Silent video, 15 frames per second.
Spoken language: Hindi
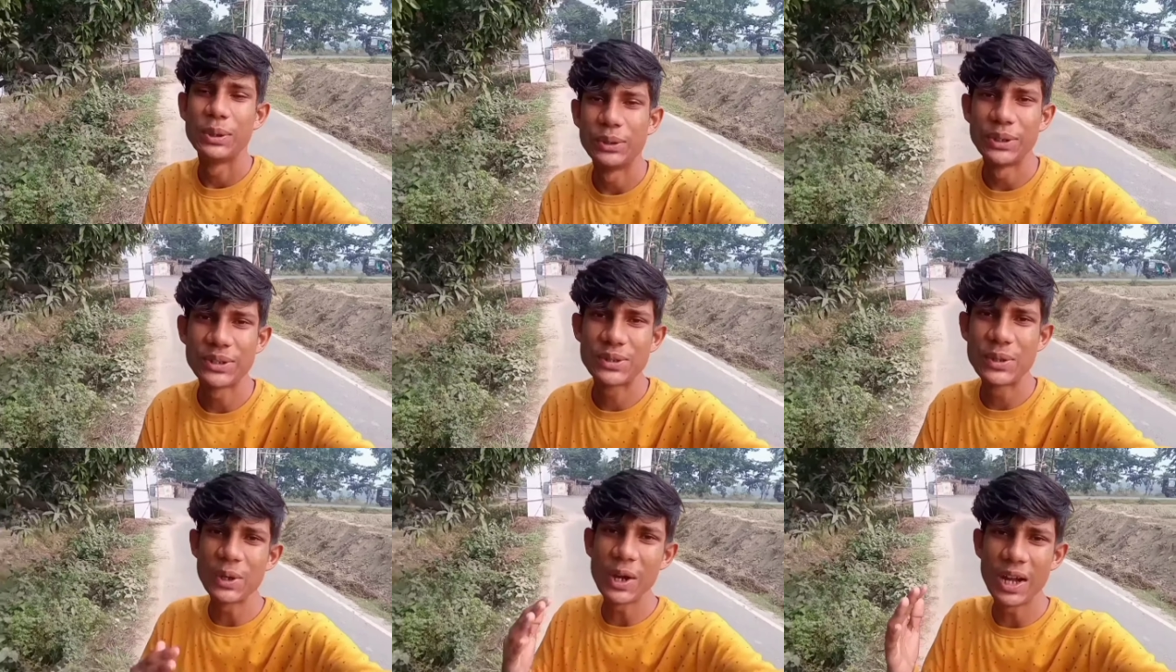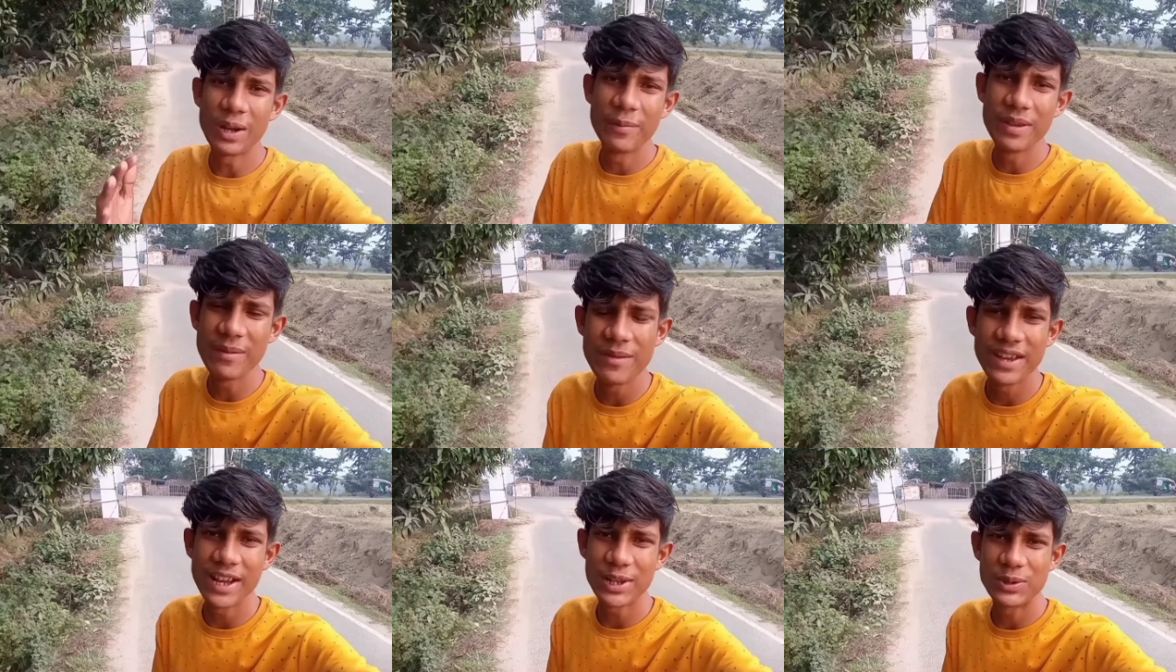तो दोस्तों
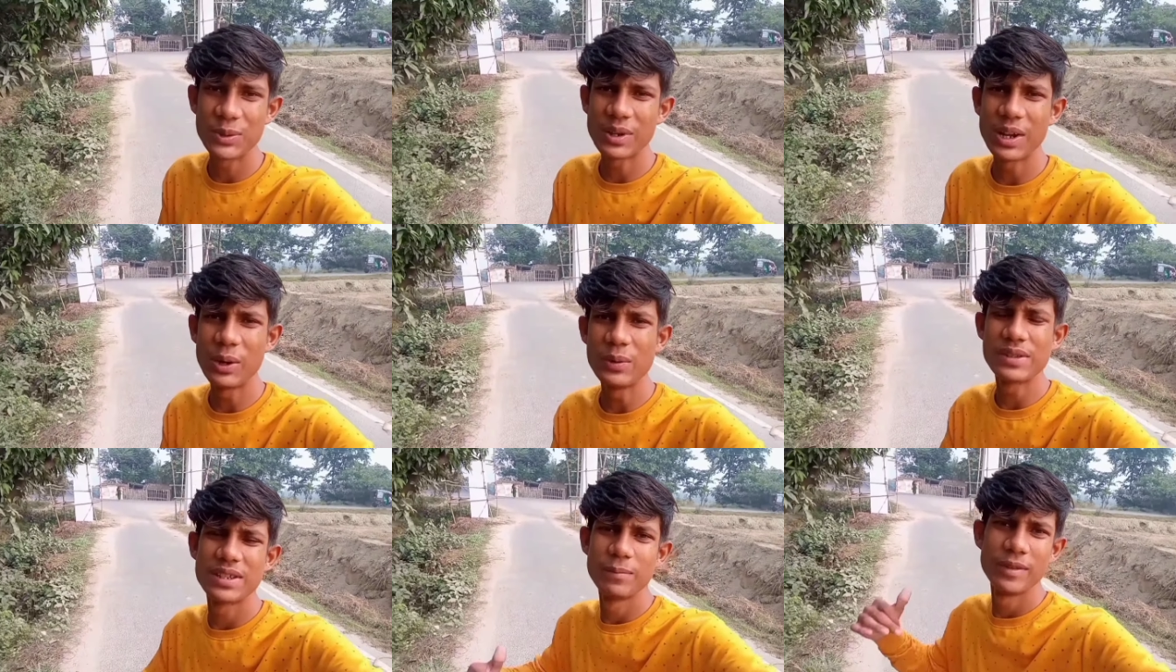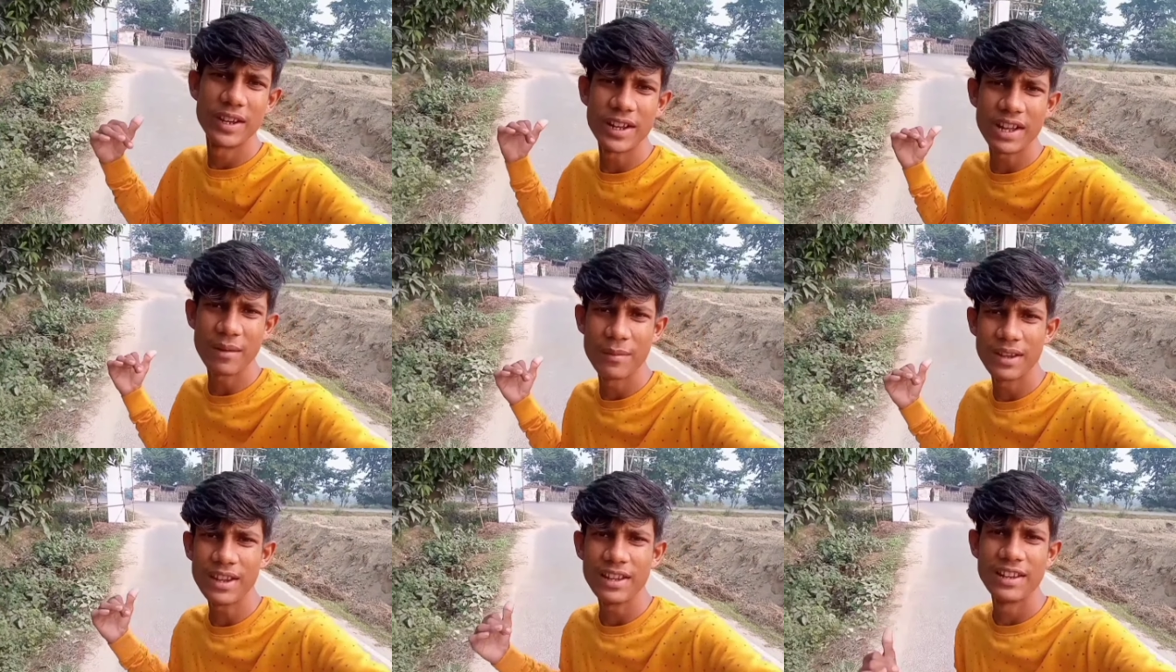अभी मैं आ चुका हूँ
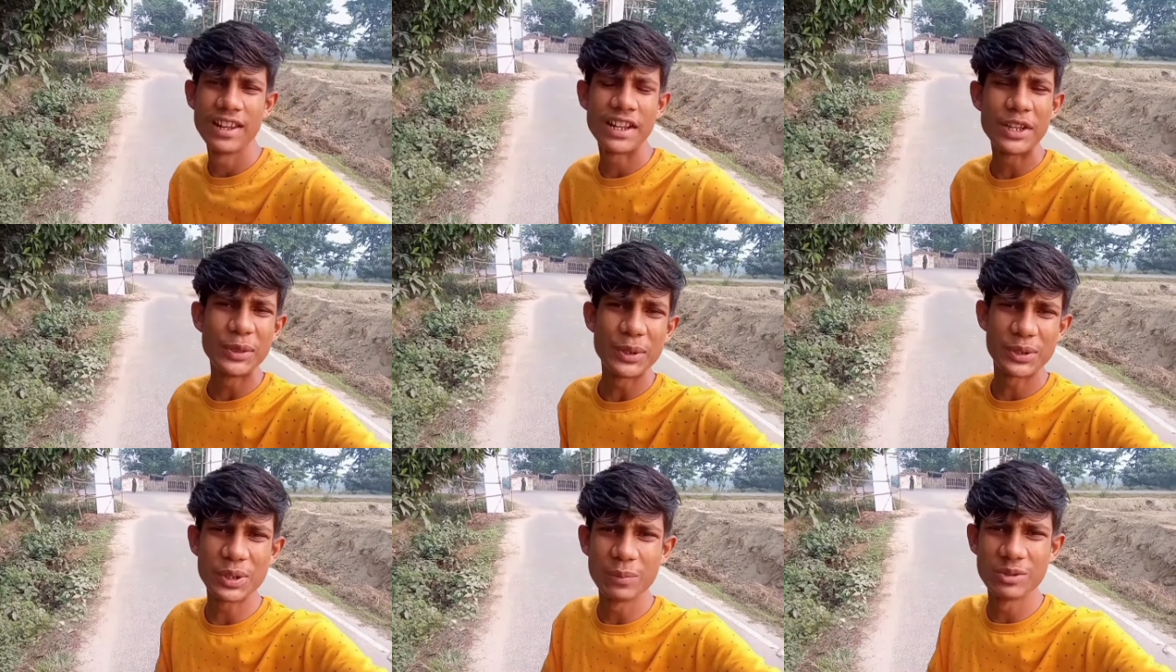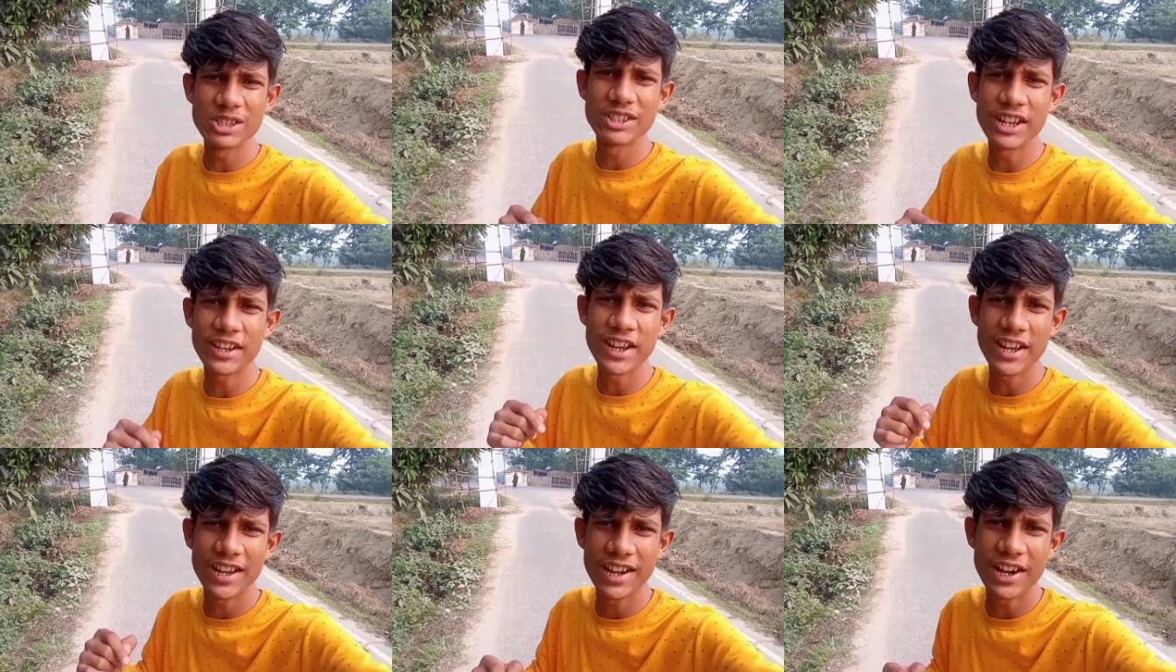शिवनगर में लेकिन दोस्तों मुझे
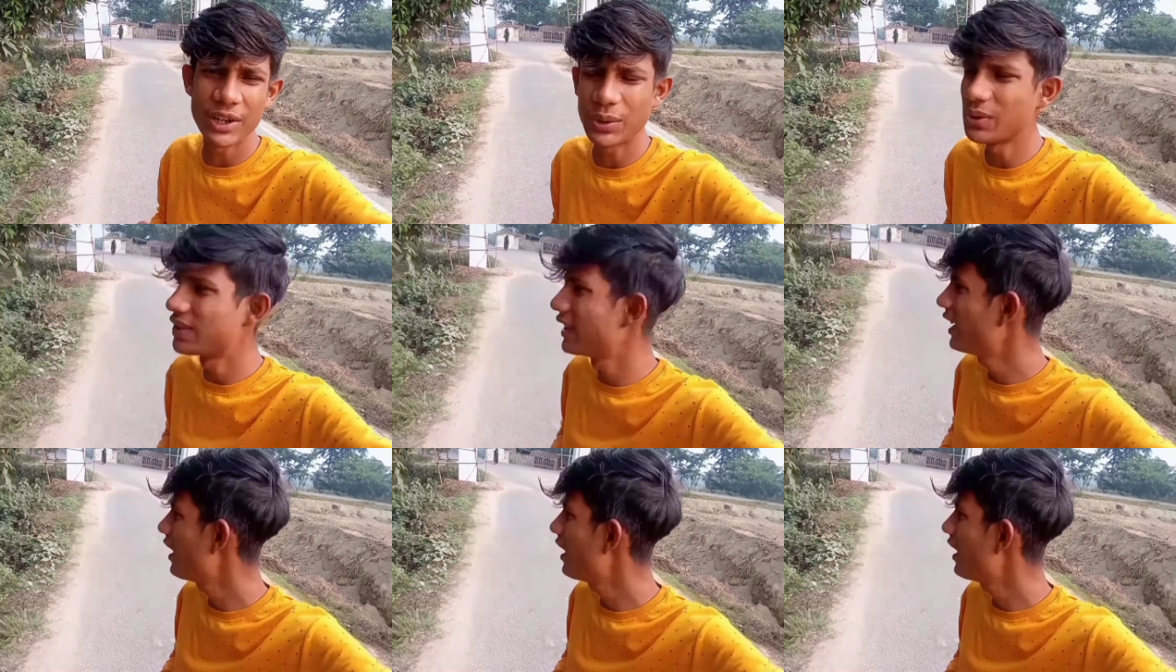जाना है ऑटो